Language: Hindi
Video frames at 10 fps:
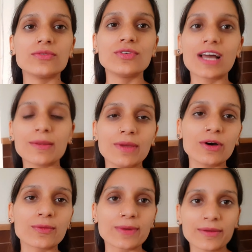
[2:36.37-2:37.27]
फिलहाल मैं
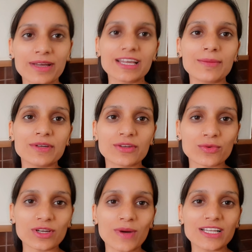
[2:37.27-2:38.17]
और प्रेमा यहाँ पे
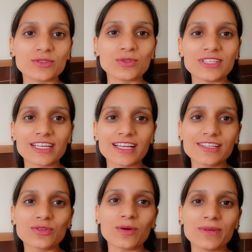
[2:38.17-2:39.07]
रुकने वाले दो दिन के लिए
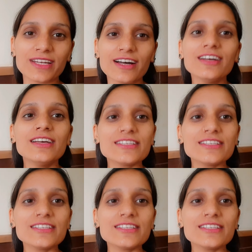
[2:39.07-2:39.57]
तो हमने ना